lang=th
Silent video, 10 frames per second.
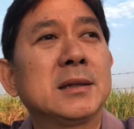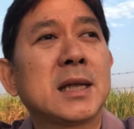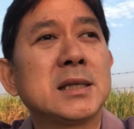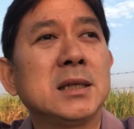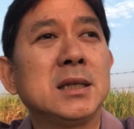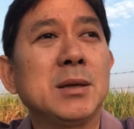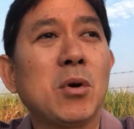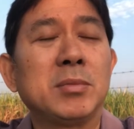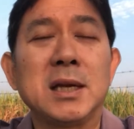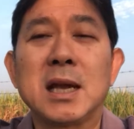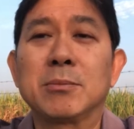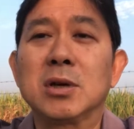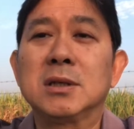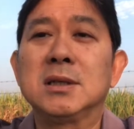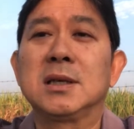แต่สิ่งหนึ่งที่ผมแนะนำ
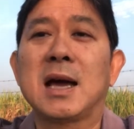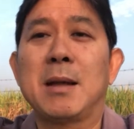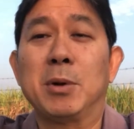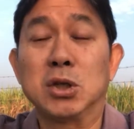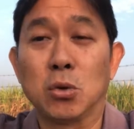ก็คือการผ